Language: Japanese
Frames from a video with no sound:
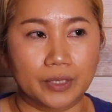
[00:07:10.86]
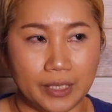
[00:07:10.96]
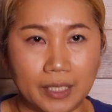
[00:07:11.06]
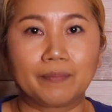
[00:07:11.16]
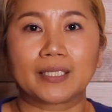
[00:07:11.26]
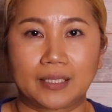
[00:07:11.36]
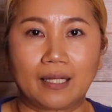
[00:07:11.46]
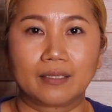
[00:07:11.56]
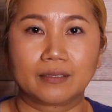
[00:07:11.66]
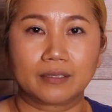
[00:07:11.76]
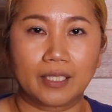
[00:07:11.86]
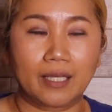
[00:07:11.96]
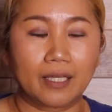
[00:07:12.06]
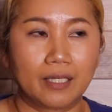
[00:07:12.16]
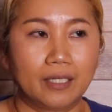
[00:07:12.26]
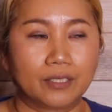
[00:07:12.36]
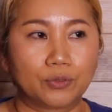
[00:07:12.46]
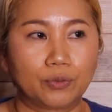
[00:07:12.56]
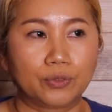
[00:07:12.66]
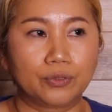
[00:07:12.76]
聞きましたで
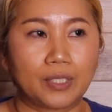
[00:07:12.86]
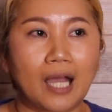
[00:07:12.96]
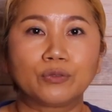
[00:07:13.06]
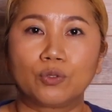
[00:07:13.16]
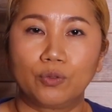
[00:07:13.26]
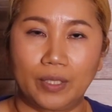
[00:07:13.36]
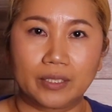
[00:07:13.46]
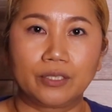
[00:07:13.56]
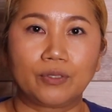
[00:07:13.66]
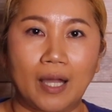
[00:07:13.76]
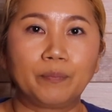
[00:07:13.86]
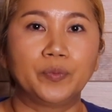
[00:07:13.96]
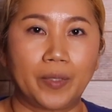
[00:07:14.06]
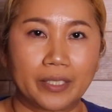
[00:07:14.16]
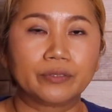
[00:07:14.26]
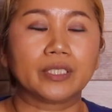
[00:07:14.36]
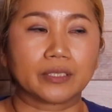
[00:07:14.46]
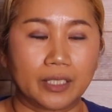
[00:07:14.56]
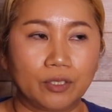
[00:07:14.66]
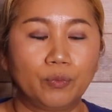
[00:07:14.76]
そういうアウトドアっていうアップもあるんで
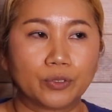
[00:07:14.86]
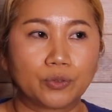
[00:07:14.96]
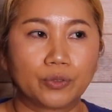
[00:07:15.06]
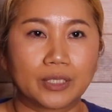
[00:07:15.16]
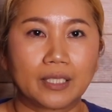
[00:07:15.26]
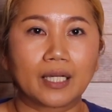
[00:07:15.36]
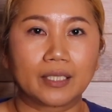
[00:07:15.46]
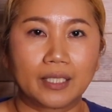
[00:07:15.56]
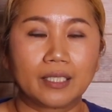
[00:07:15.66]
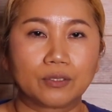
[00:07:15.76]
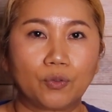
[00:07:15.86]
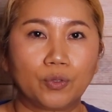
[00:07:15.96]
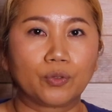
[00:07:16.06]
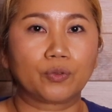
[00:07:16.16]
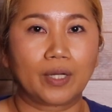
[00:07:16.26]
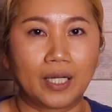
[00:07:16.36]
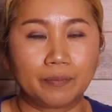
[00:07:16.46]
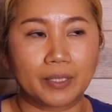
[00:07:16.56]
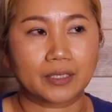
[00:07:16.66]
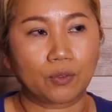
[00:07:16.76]
すけれどもそういった中でこういうことがあ
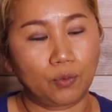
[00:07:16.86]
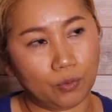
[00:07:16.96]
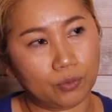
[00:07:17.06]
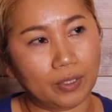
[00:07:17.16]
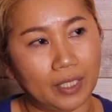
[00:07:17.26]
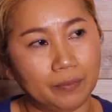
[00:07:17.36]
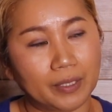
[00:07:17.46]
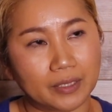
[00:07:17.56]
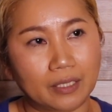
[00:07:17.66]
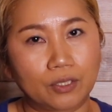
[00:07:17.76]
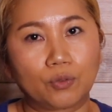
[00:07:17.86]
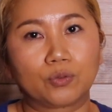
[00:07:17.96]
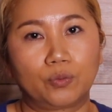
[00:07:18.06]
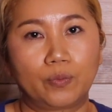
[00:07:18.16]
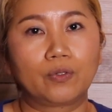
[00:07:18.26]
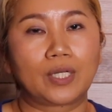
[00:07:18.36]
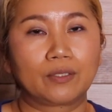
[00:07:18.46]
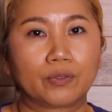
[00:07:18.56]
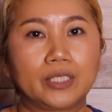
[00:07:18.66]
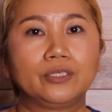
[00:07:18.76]
りましたこういうことがありましたっていうことを
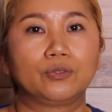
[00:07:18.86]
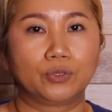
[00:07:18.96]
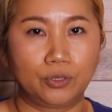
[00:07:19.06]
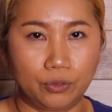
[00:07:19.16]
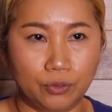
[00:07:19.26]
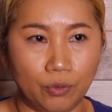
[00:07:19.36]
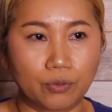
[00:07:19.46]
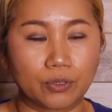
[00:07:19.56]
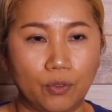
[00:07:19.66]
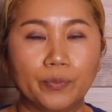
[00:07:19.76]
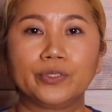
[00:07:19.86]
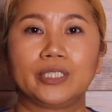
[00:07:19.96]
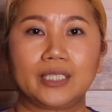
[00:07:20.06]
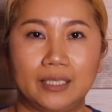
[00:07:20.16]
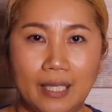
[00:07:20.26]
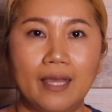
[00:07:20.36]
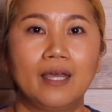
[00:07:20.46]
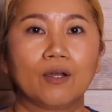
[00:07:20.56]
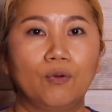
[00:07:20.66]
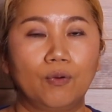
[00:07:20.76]
あの近所中のコミュニティで
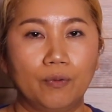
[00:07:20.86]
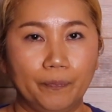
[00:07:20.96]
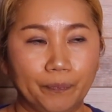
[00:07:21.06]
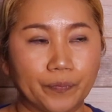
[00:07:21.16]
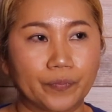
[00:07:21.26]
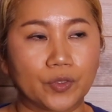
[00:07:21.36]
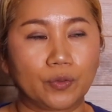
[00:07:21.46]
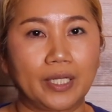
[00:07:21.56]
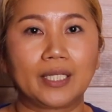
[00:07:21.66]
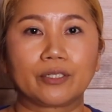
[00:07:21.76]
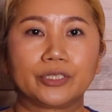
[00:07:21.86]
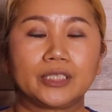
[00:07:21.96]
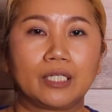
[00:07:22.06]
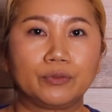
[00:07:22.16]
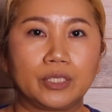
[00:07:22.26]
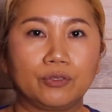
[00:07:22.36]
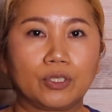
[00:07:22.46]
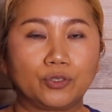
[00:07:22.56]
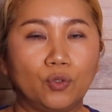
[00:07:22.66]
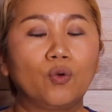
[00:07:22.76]
こう、うん、と連絡し合うっていう
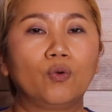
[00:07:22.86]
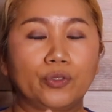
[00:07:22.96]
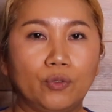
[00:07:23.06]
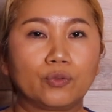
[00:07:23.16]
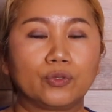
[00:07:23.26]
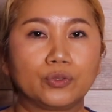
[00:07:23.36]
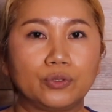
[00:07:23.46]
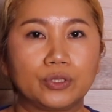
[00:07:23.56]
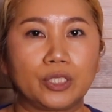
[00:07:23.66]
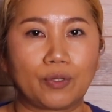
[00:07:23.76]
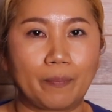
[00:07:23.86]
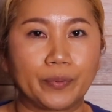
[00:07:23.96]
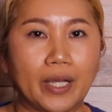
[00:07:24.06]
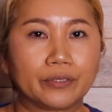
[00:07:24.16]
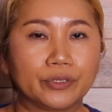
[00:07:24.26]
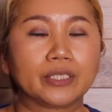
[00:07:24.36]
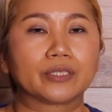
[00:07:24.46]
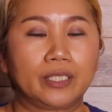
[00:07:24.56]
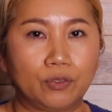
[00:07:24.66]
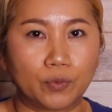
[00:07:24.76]
か情報を供給するっていうアップがあるんで
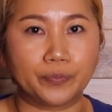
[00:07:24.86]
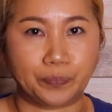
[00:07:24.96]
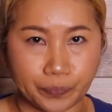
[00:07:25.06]
すけれども